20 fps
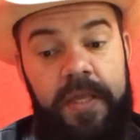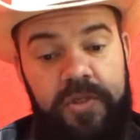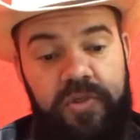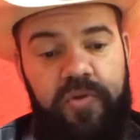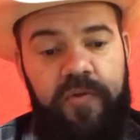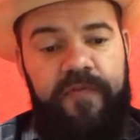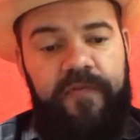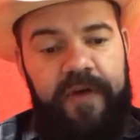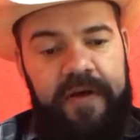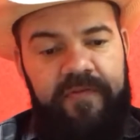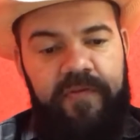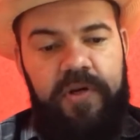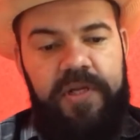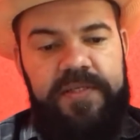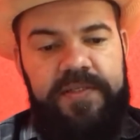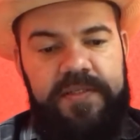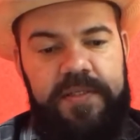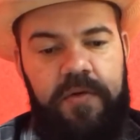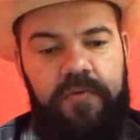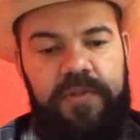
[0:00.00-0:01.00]
Isto
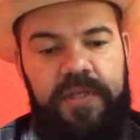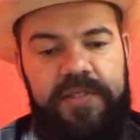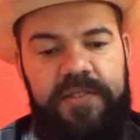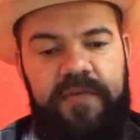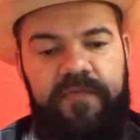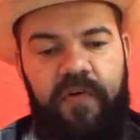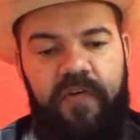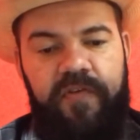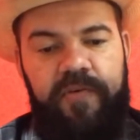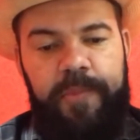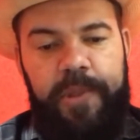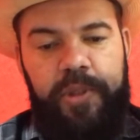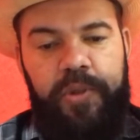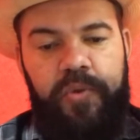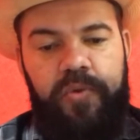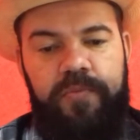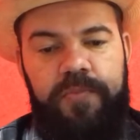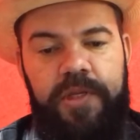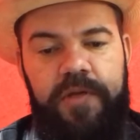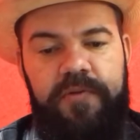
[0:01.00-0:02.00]
favoreceu o
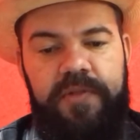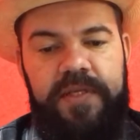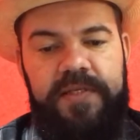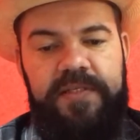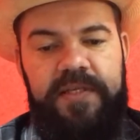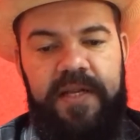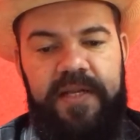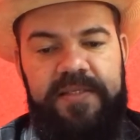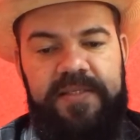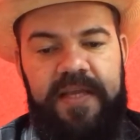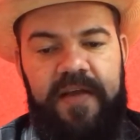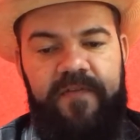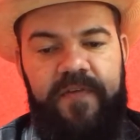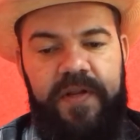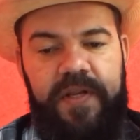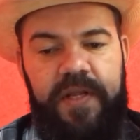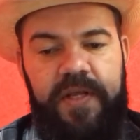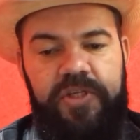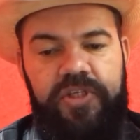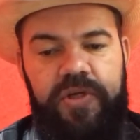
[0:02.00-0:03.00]
desenvolvimento do milho terceira
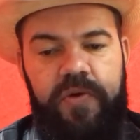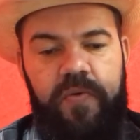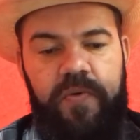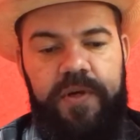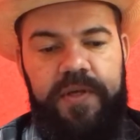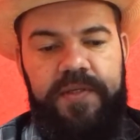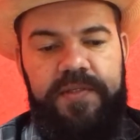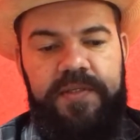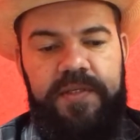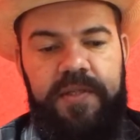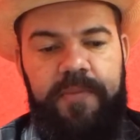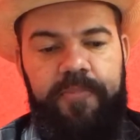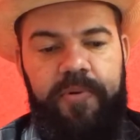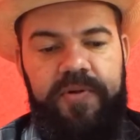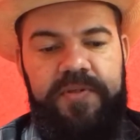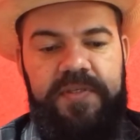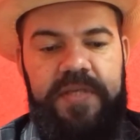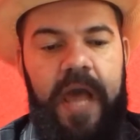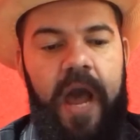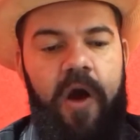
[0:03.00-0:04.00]
safra na região conhecida
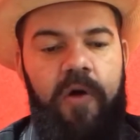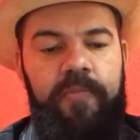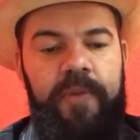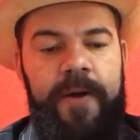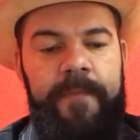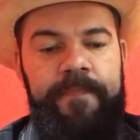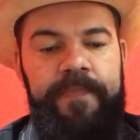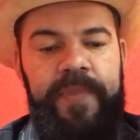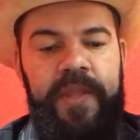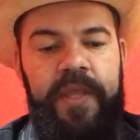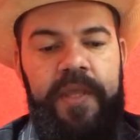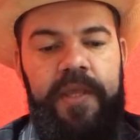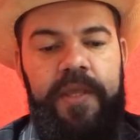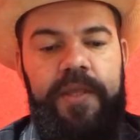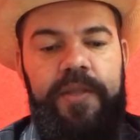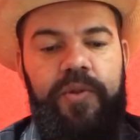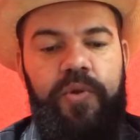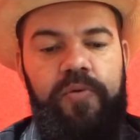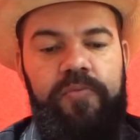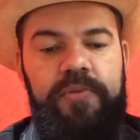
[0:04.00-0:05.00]
por Cealba
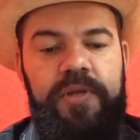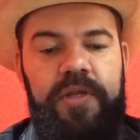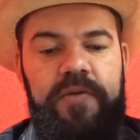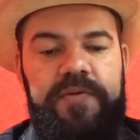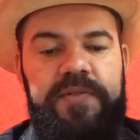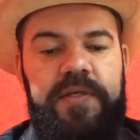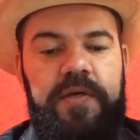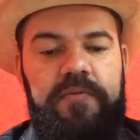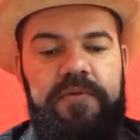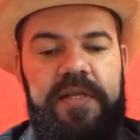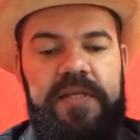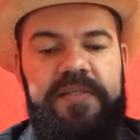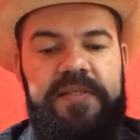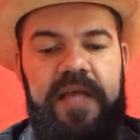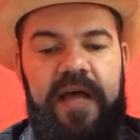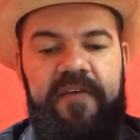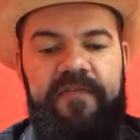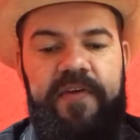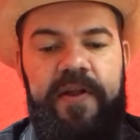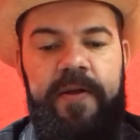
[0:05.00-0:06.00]
e do milho segunda
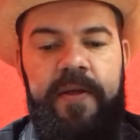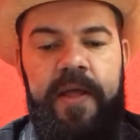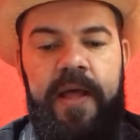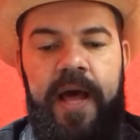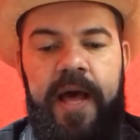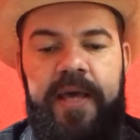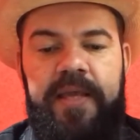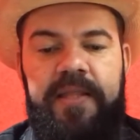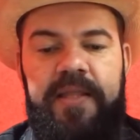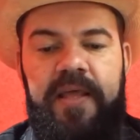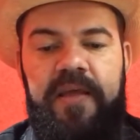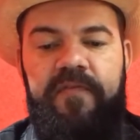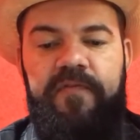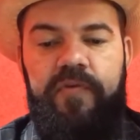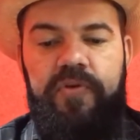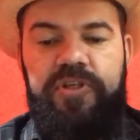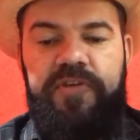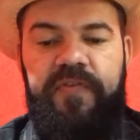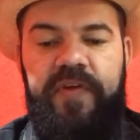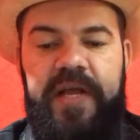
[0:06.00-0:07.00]
safra, ainda em
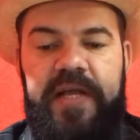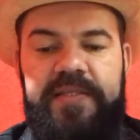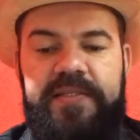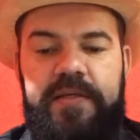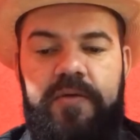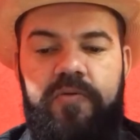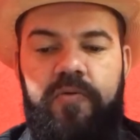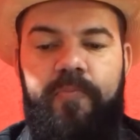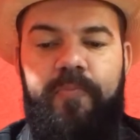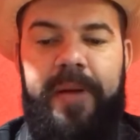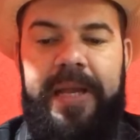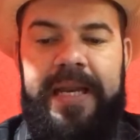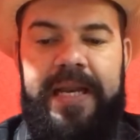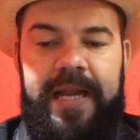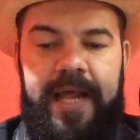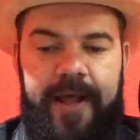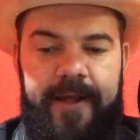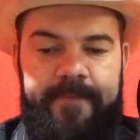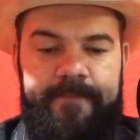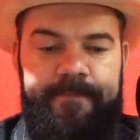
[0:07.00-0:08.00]
frutificação no
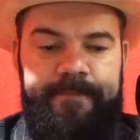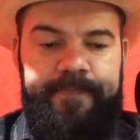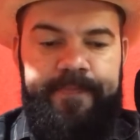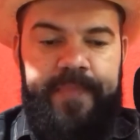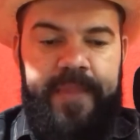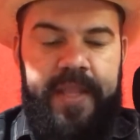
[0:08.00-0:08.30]
Paraná.